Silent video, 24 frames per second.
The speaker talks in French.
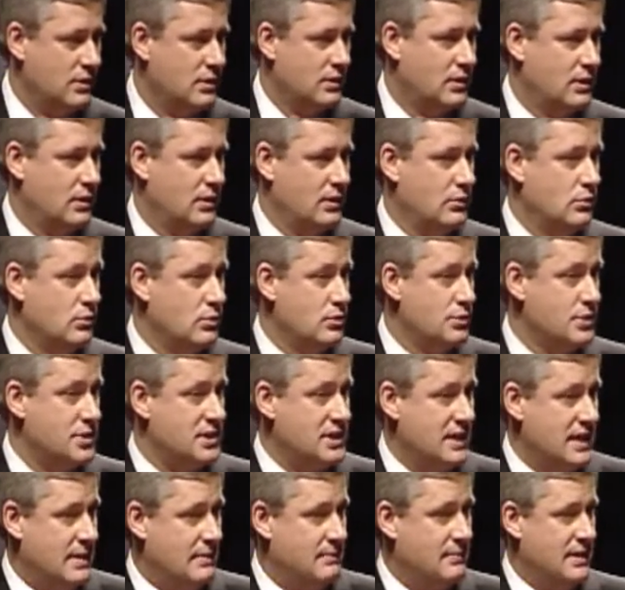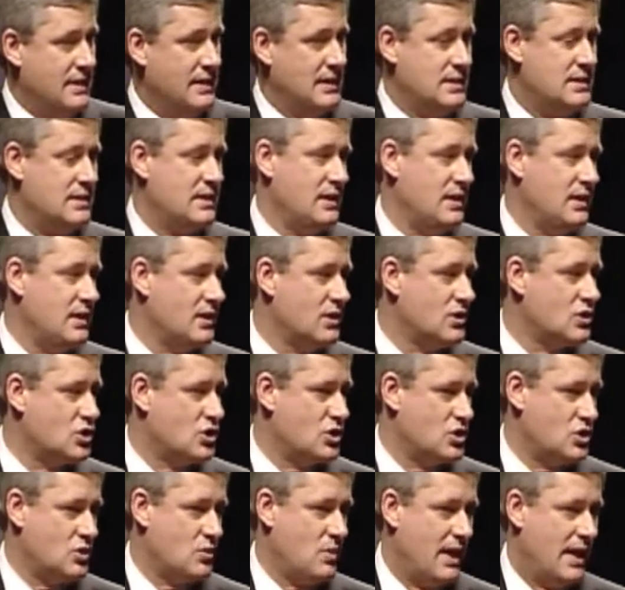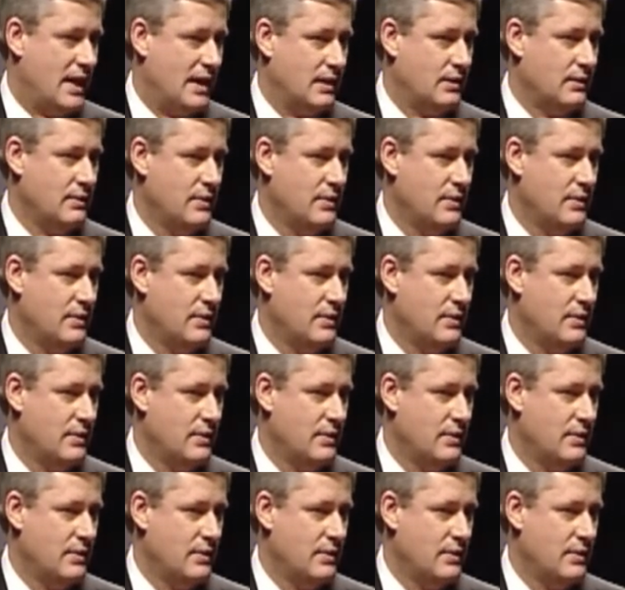que nous sommes ici ce soir.